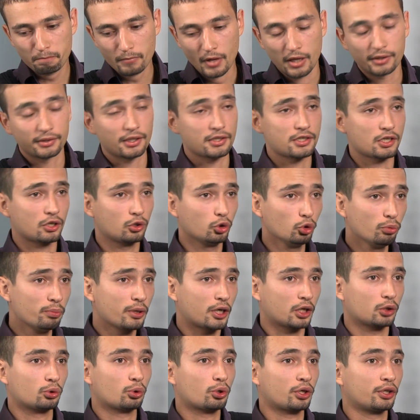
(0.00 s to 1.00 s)
Это те
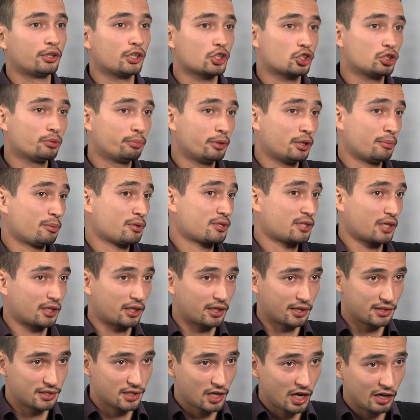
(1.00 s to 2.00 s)
клубы, которые должны были бы стать
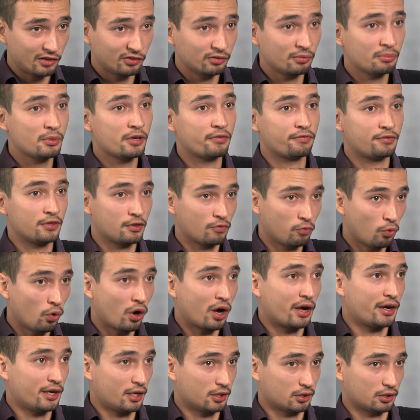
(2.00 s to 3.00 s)
хозяевами в
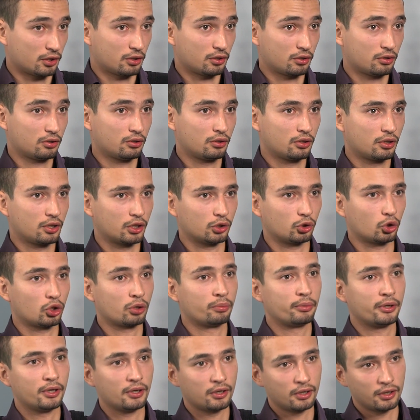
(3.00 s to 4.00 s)
его аренах
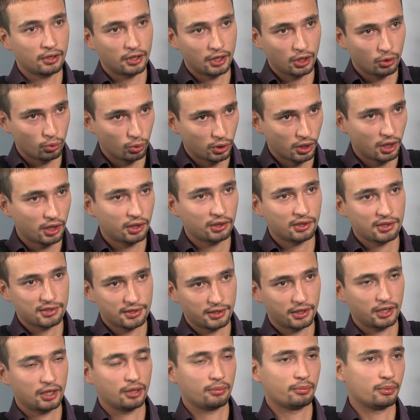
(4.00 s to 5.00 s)
которые бы регулярно
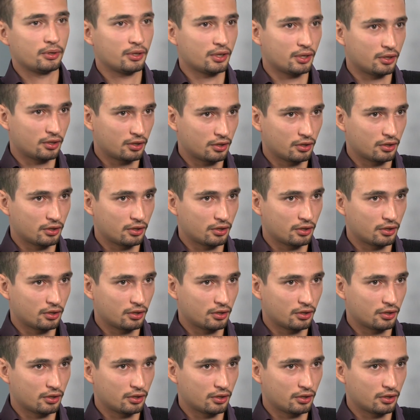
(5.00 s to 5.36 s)
стали бы,